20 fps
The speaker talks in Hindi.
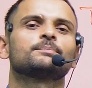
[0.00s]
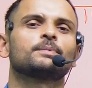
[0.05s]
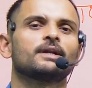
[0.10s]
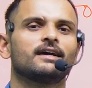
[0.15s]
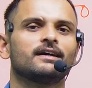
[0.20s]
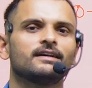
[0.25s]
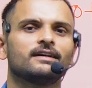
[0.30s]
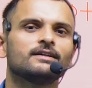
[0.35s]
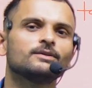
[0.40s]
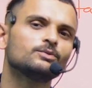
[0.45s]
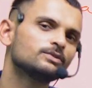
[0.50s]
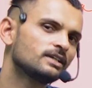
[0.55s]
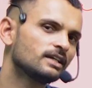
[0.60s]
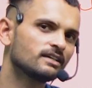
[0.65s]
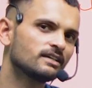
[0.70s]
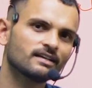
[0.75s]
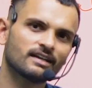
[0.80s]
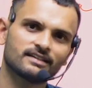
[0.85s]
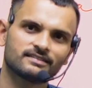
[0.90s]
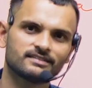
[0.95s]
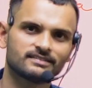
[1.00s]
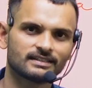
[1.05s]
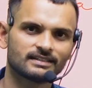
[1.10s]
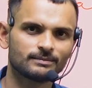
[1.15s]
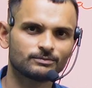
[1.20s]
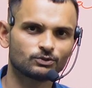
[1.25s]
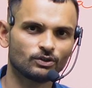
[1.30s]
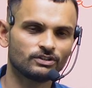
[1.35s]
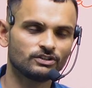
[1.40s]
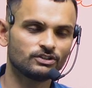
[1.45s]
पढ़ाया उनकी क्लासेस आप
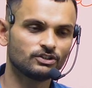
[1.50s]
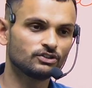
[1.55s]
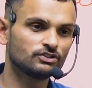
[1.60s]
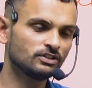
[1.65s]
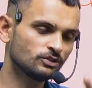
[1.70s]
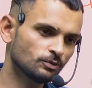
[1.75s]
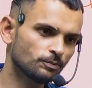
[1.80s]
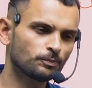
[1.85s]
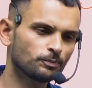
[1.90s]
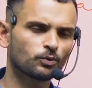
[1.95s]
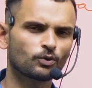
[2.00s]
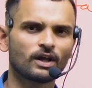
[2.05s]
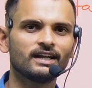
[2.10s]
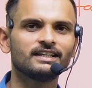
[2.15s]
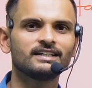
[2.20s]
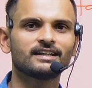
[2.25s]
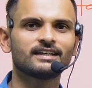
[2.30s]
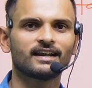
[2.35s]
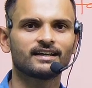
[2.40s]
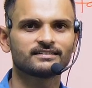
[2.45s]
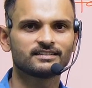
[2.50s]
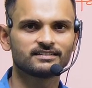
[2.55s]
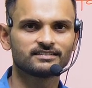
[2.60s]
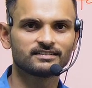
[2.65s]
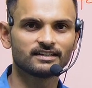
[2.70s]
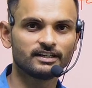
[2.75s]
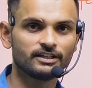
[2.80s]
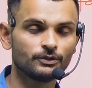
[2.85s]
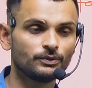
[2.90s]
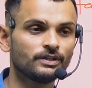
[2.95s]
ज्वाइन कीजिए जो पुरानी क्लासेस
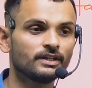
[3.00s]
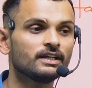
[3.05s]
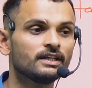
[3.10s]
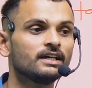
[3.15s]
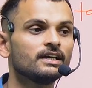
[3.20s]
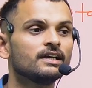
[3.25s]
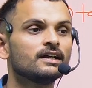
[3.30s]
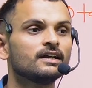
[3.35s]
डली हुई हैं